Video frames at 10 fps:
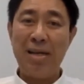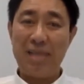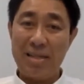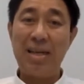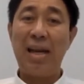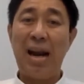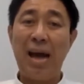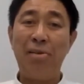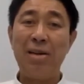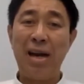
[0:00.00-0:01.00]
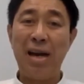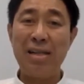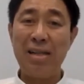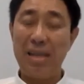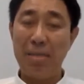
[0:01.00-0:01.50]
ชัดเจนแล้วนะฮะ
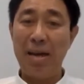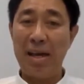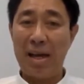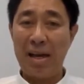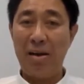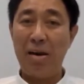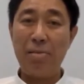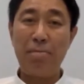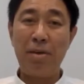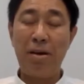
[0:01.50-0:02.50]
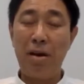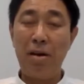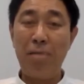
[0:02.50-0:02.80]
แต่ยังมีข้อข้อ